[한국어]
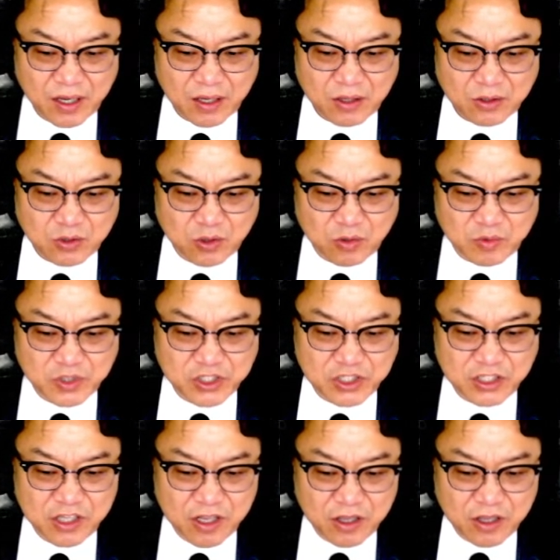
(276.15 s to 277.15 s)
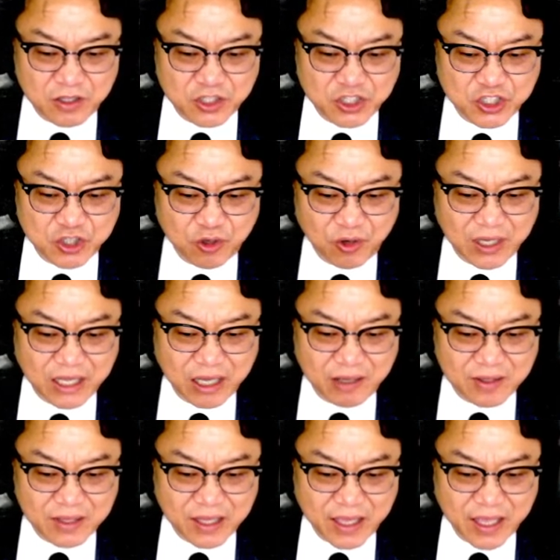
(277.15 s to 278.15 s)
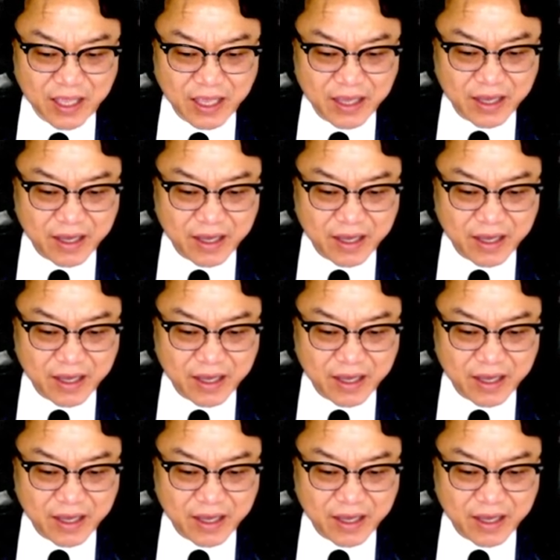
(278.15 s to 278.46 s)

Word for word: 조금 지키려는 시도가 나왔는데